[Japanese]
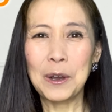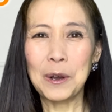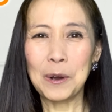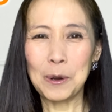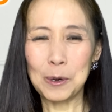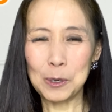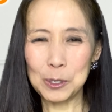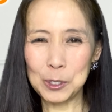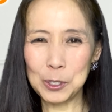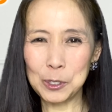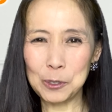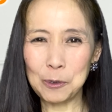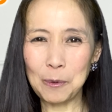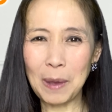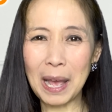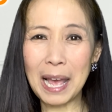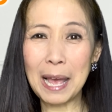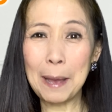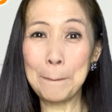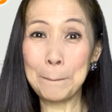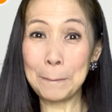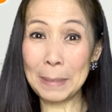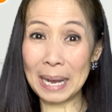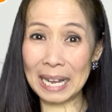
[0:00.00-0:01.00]
オス
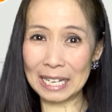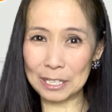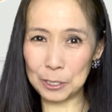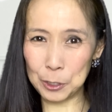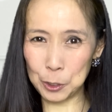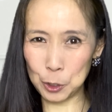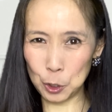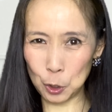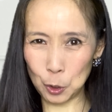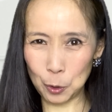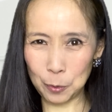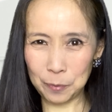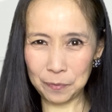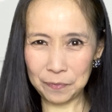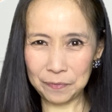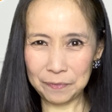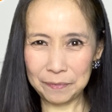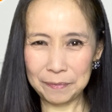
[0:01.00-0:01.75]
はマチョ、